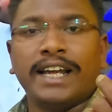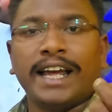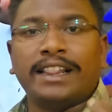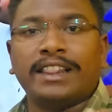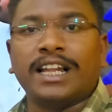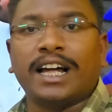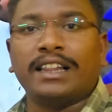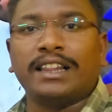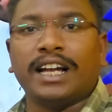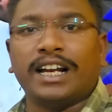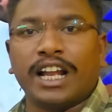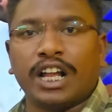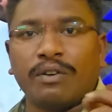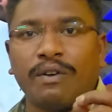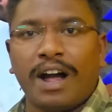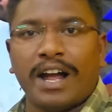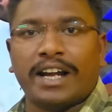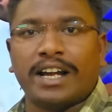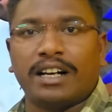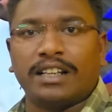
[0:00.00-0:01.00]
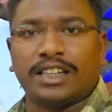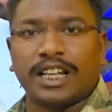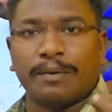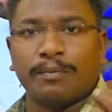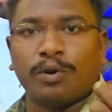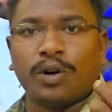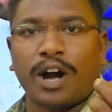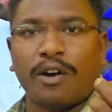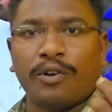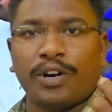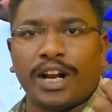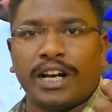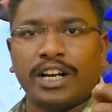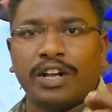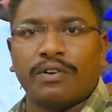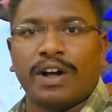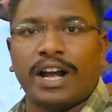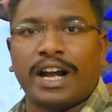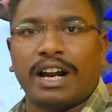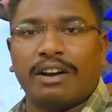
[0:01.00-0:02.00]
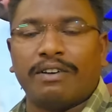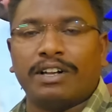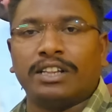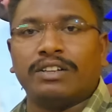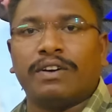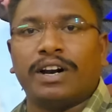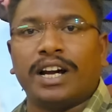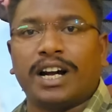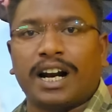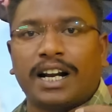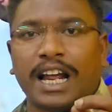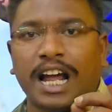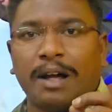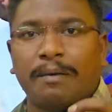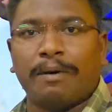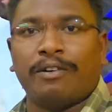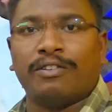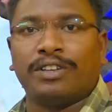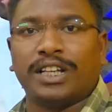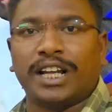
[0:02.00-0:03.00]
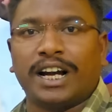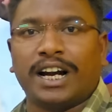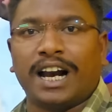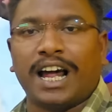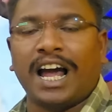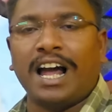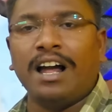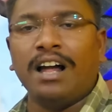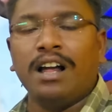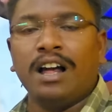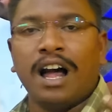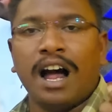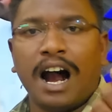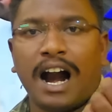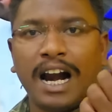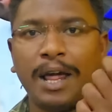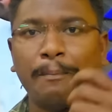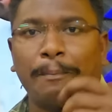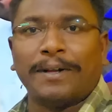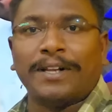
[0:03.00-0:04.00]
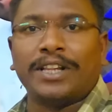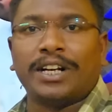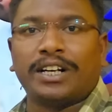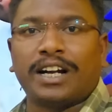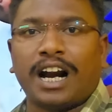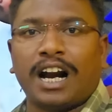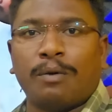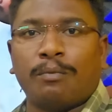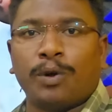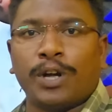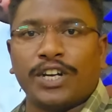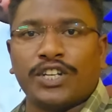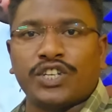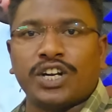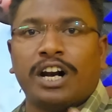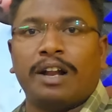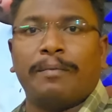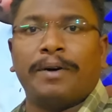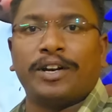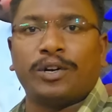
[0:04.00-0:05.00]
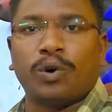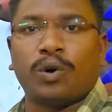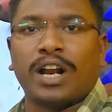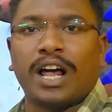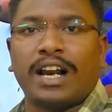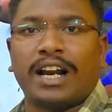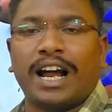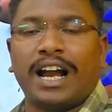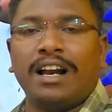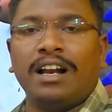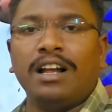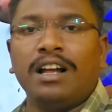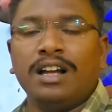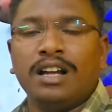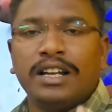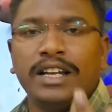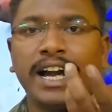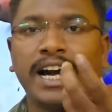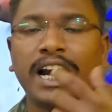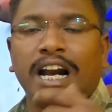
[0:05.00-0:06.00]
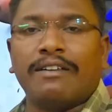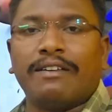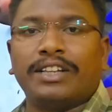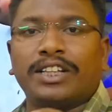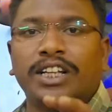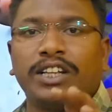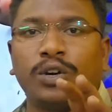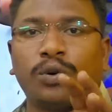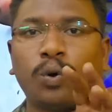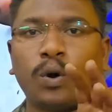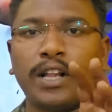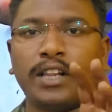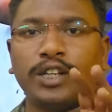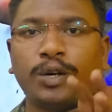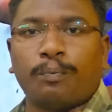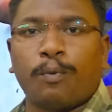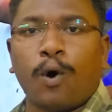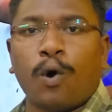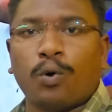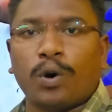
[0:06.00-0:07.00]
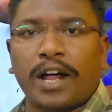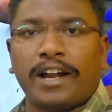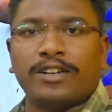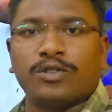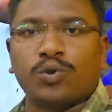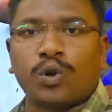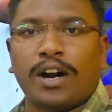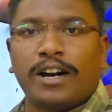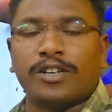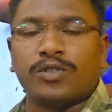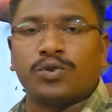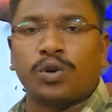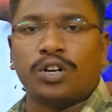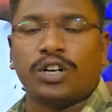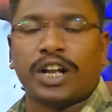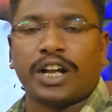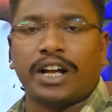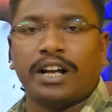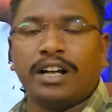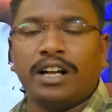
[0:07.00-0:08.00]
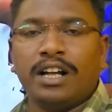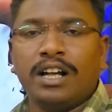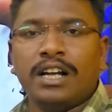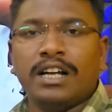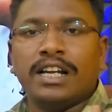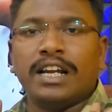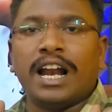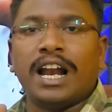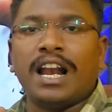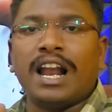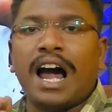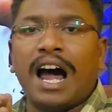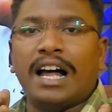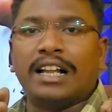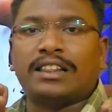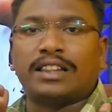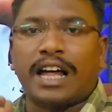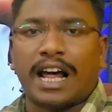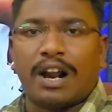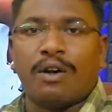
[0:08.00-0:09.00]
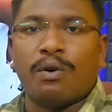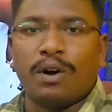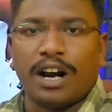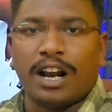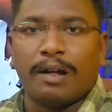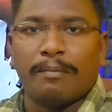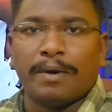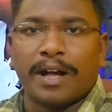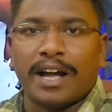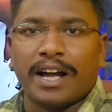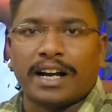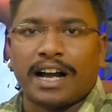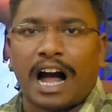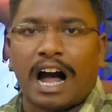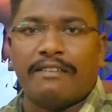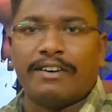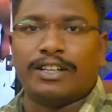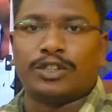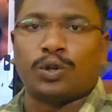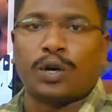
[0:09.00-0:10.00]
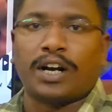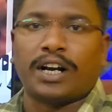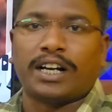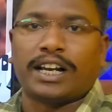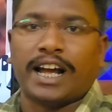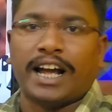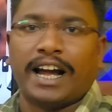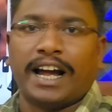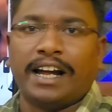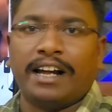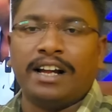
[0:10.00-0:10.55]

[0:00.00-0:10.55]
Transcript: எந்தெந்த நிர்வாகிகள் திமுகவினுடைய நிர்வாகிகள் வந்து வலுக்கட்டாயமா வந்து எங்களை அடைப்பதற்கான முயற்சிகளை மேற்கொண்டார்கள் எங்களை வந்து இந்த கூட்டத்துக்கு போக கூடாதுன்னு சொன்னாங்கன்னு சொல்லிட்டு எல்லா தரவுகளையுமே காவல்துறை கிட்ட